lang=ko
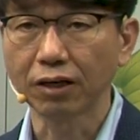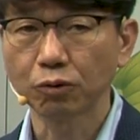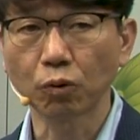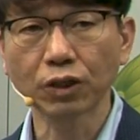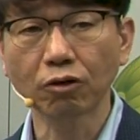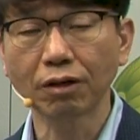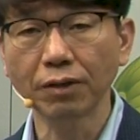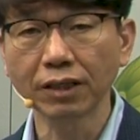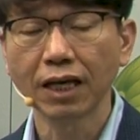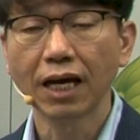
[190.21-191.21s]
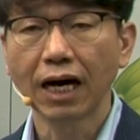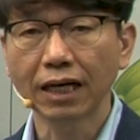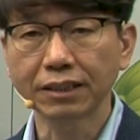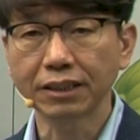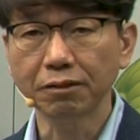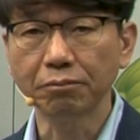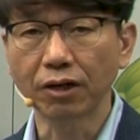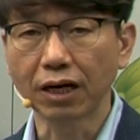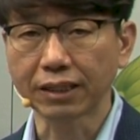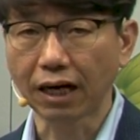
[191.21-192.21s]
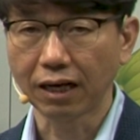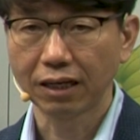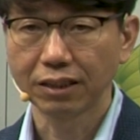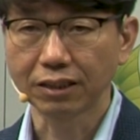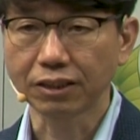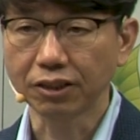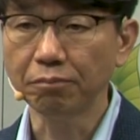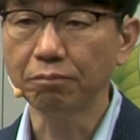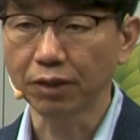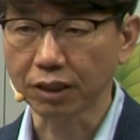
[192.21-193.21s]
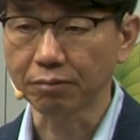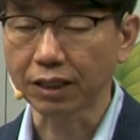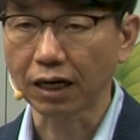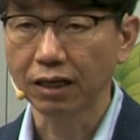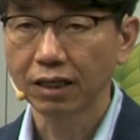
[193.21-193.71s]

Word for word: 동사로 하면 하늘이 명하다, 이게 천명입니다.